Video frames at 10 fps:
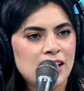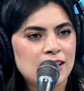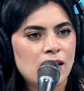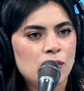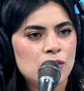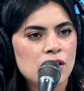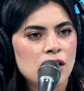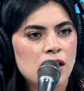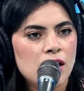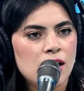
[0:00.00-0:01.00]
خلنا فعلا
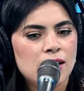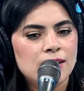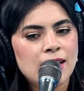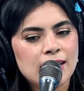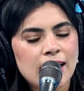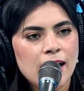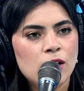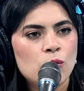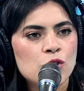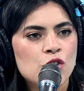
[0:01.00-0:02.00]
في طور نطرح
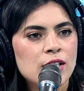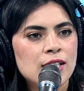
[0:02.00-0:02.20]
لك وجهه